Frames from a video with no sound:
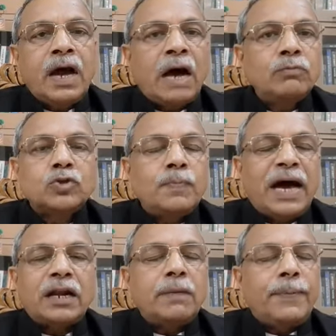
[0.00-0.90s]
हम उस
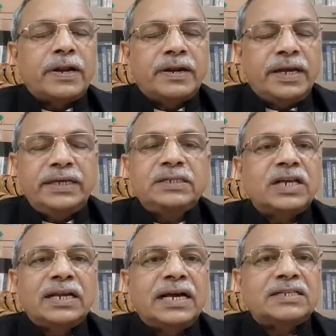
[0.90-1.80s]
मार्ग पर नहीं
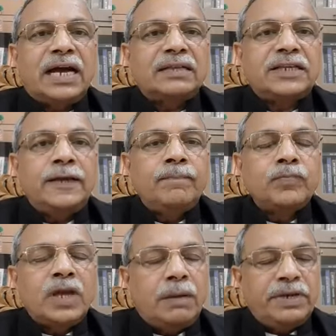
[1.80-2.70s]
चलना चाहते
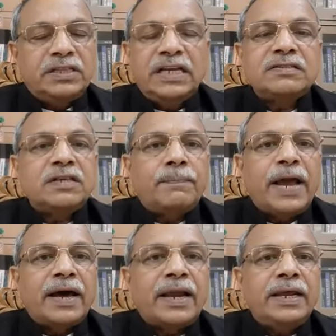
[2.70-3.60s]
हमें देश से
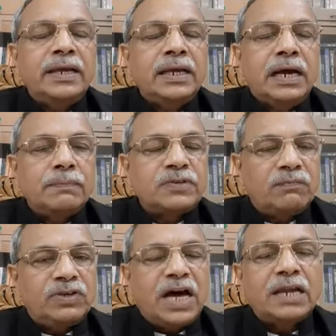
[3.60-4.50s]
प्यार है हम
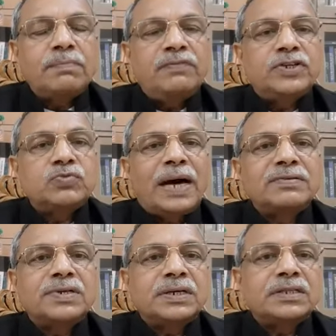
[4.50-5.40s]
संविधान में विश्वास
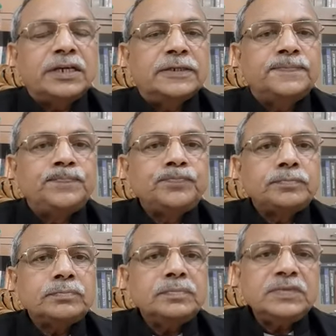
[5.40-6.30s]
करते हैं
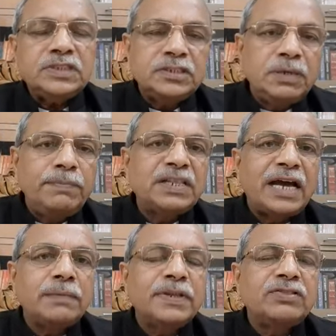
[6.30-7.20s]

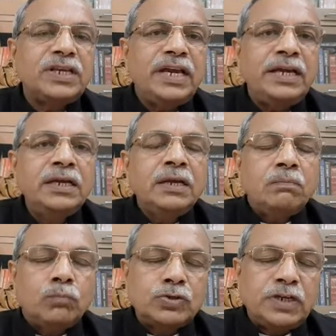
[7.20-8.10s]
जिम्मेदारी बनती है
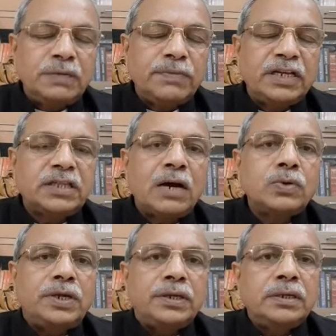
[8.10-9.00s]
मुस्लिम नेताओं
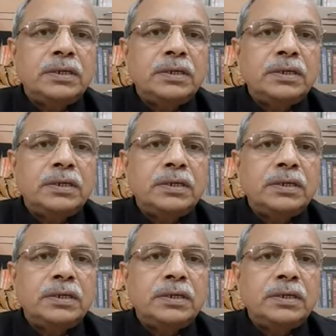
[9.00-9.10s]
की